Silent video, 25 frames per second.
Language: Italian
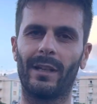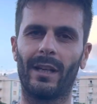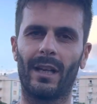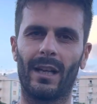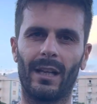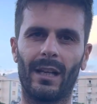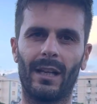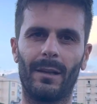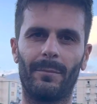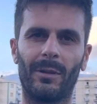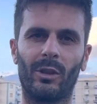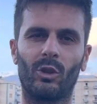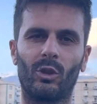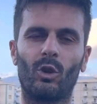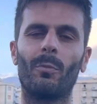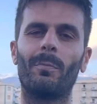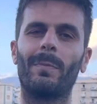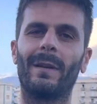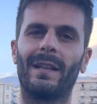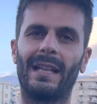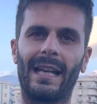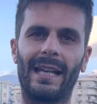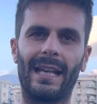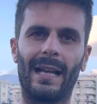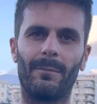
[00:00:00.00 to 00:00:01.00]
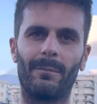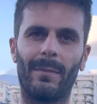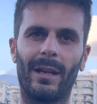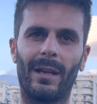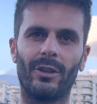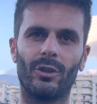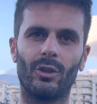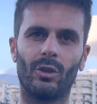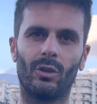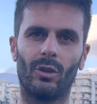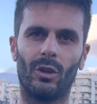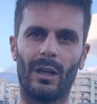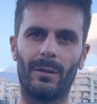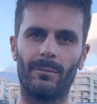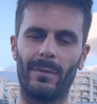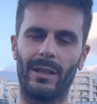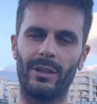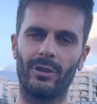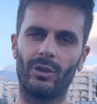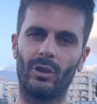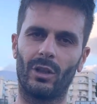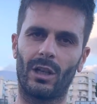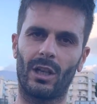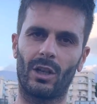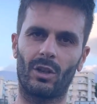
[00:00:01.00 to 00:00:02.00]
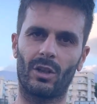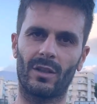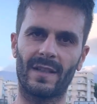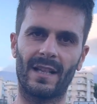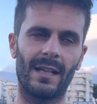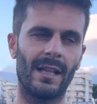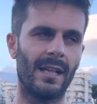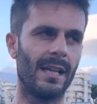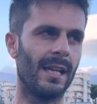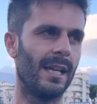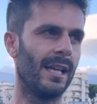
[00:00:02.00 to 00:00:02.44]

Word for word: eh, per completare al meglio, al meglio, la rosa